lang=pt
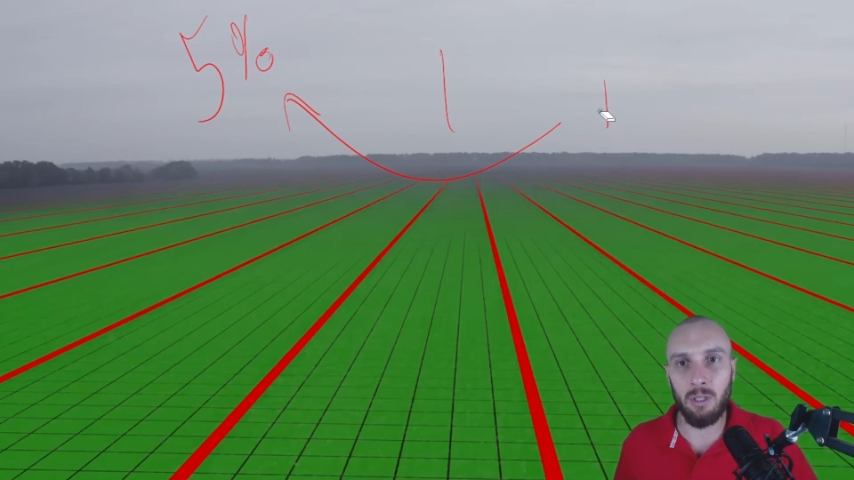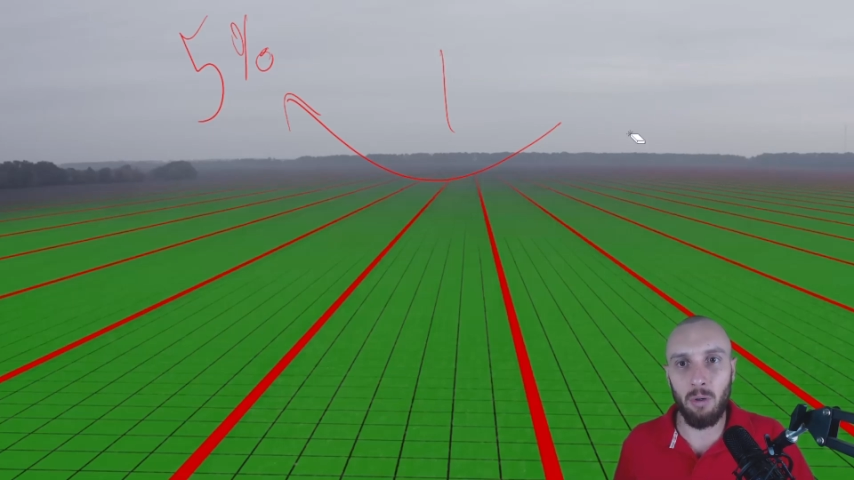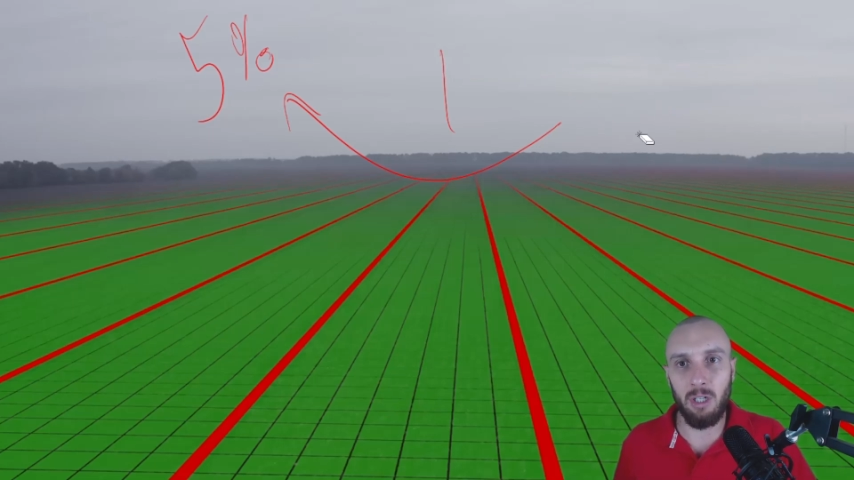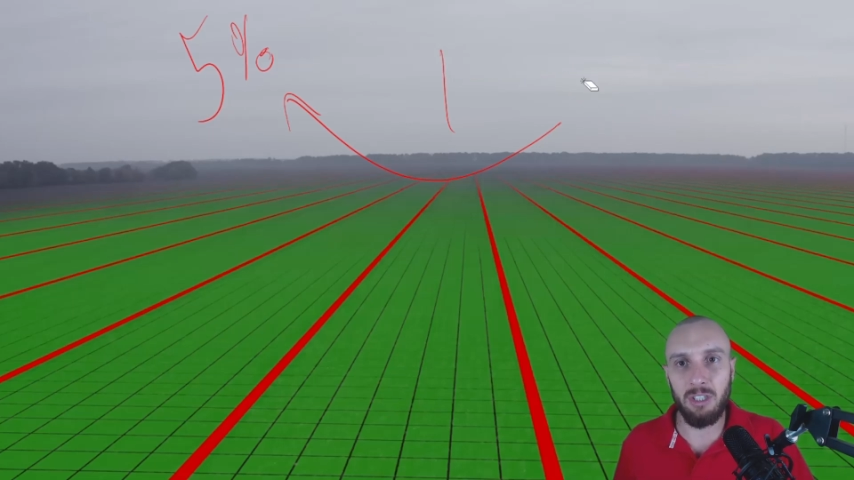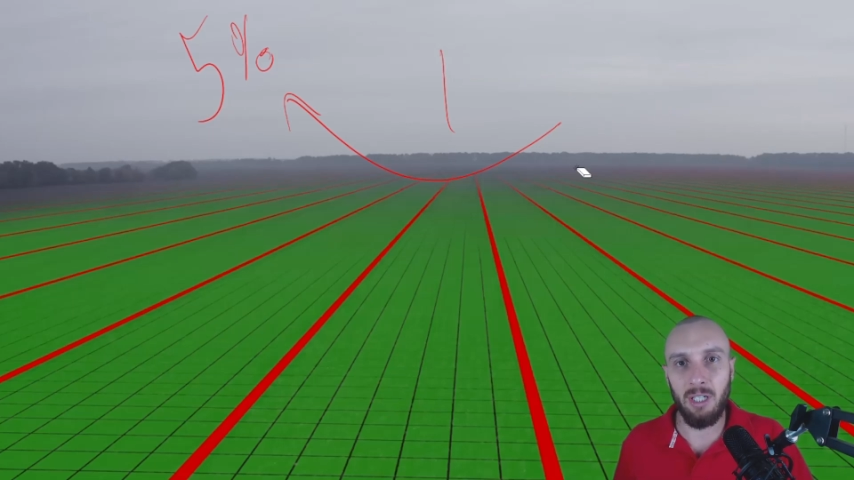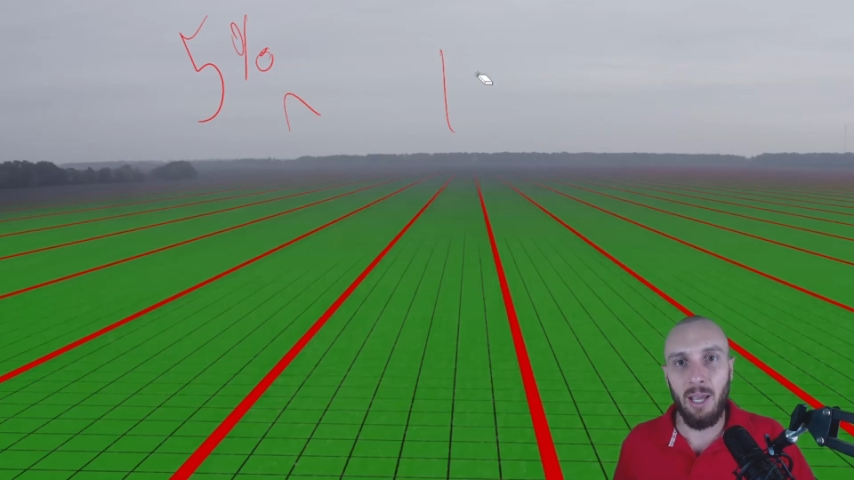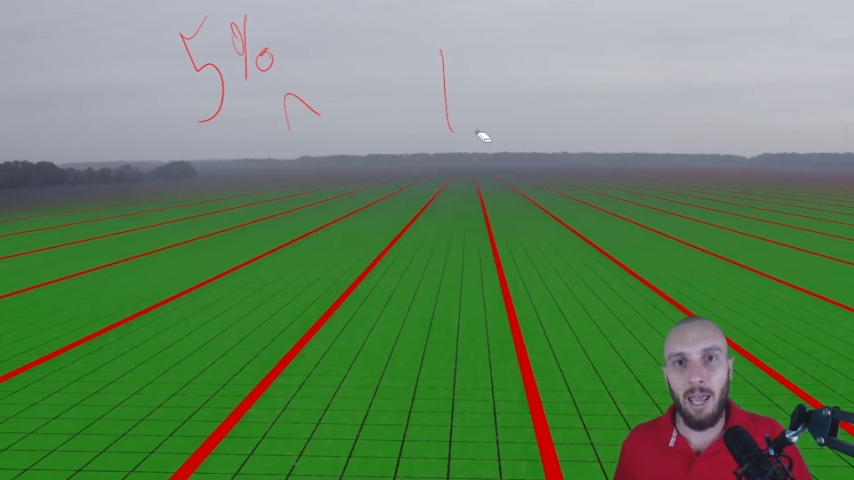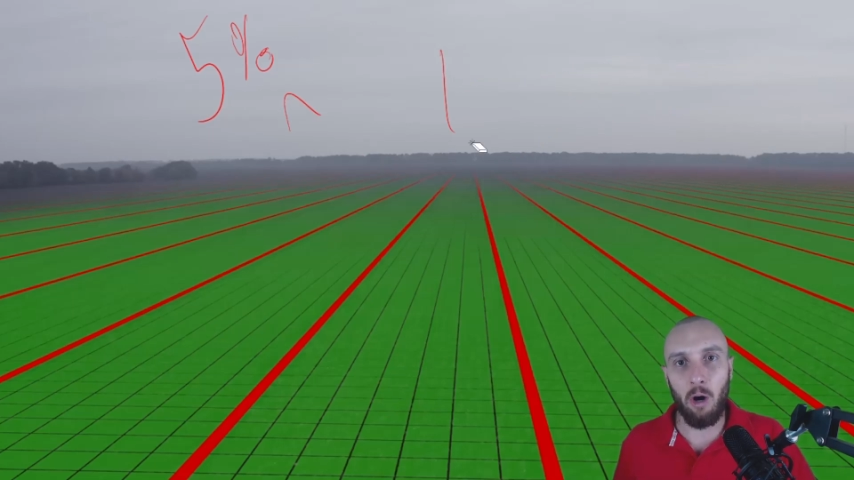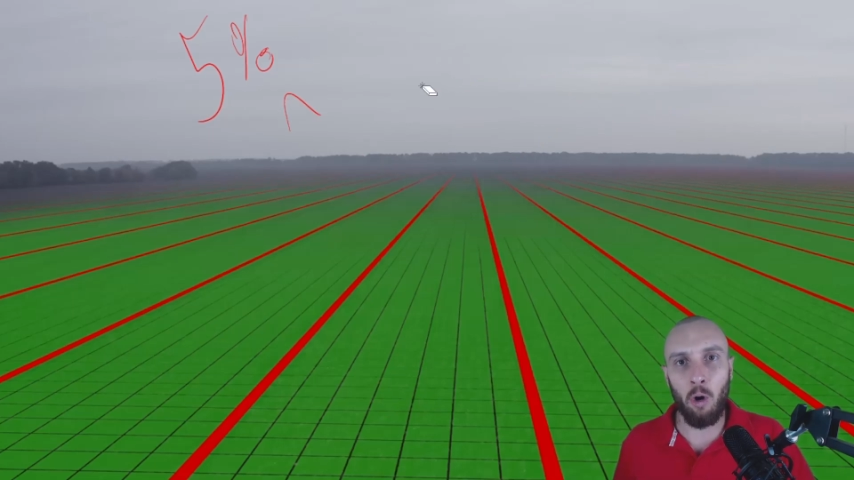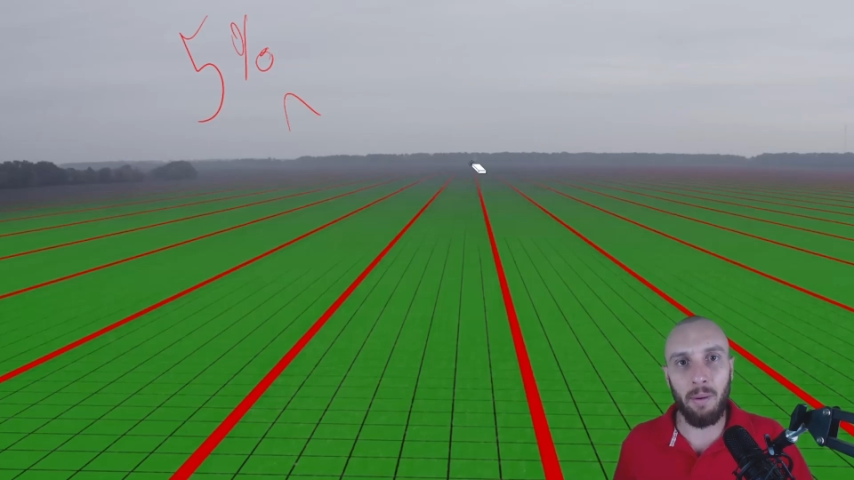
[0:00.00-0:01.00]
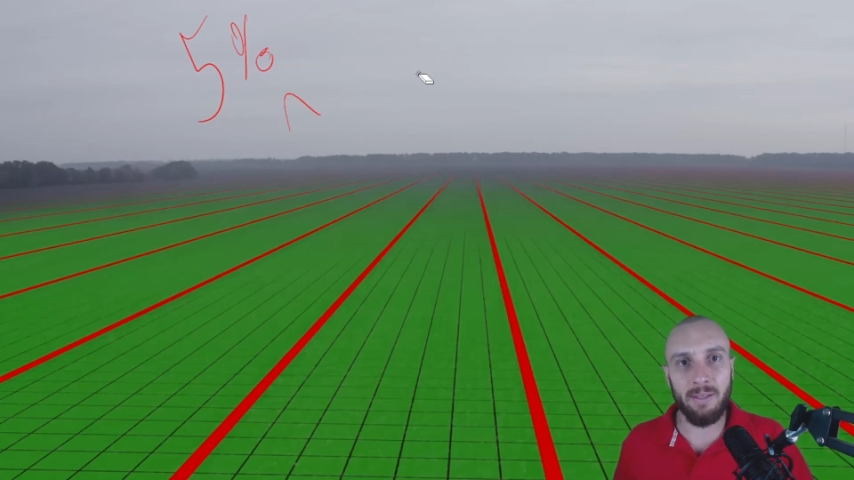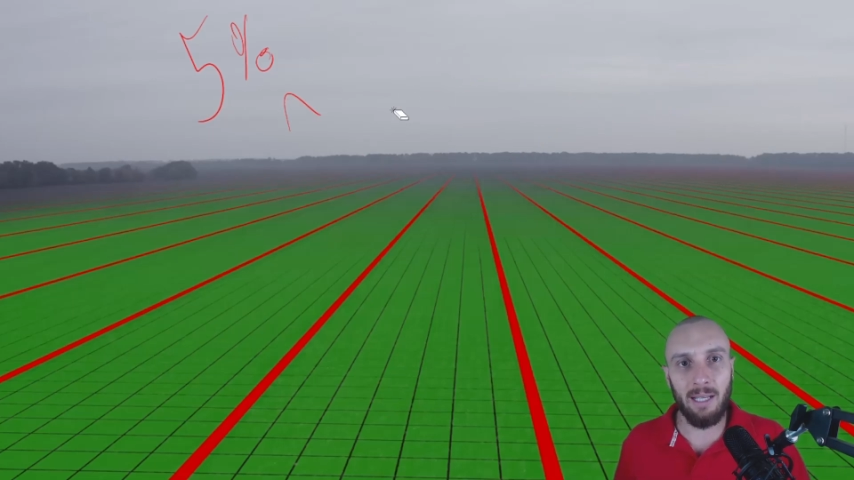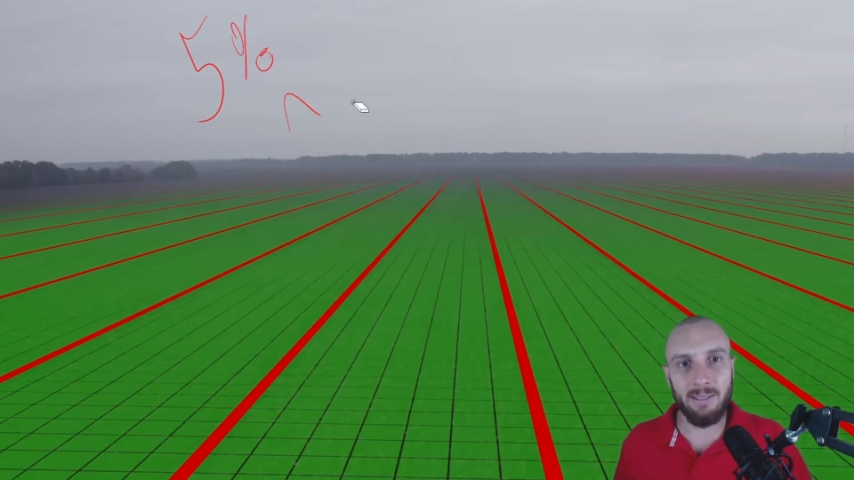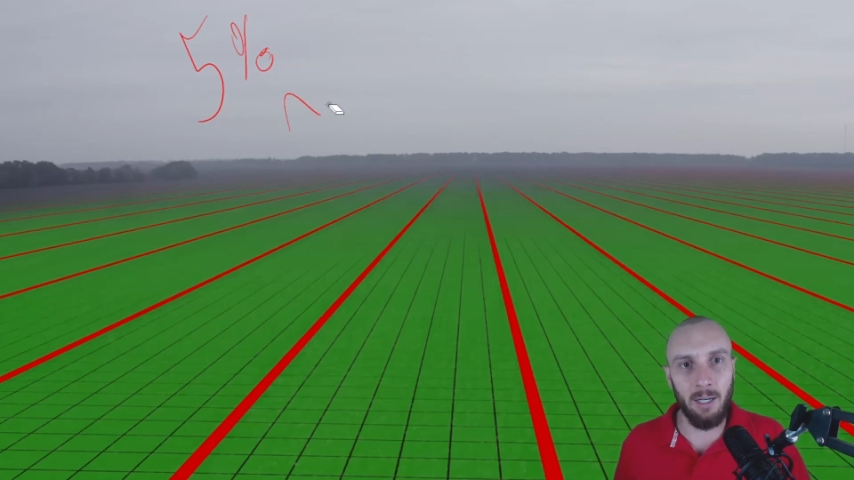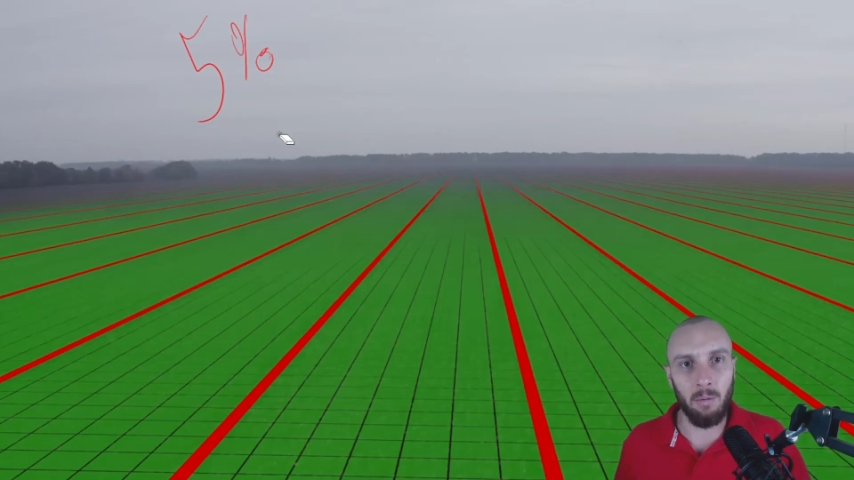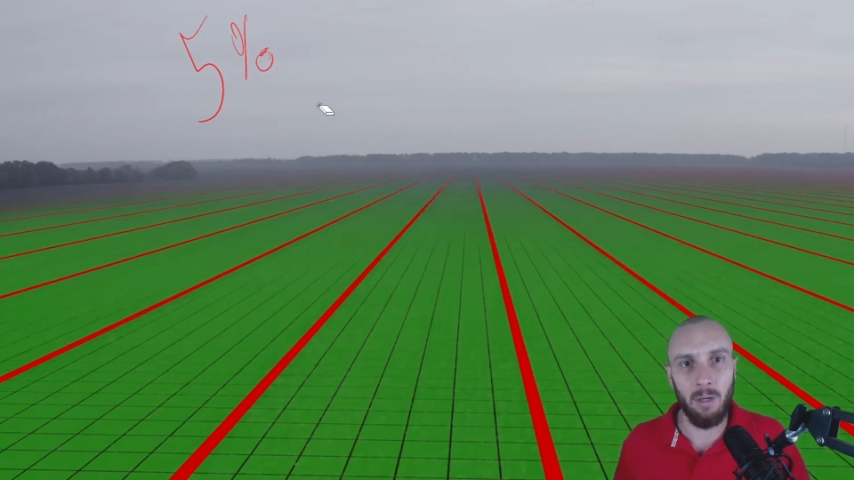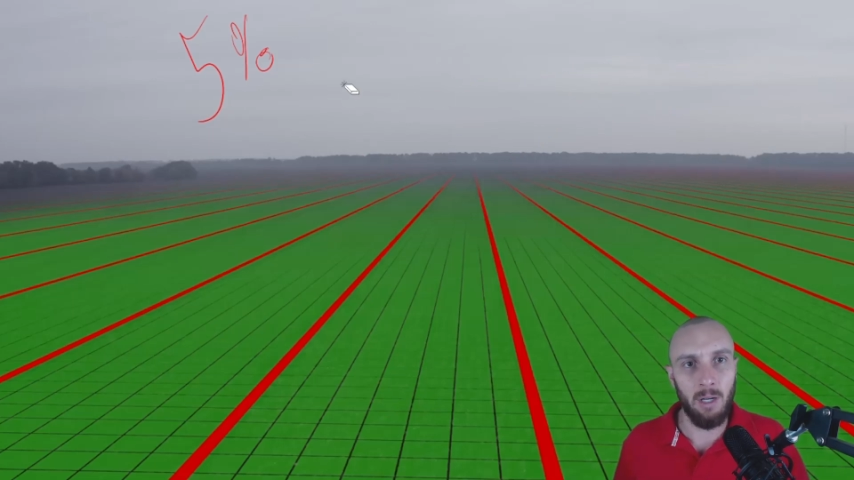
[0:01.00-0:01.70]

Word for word: hoje é a compactação.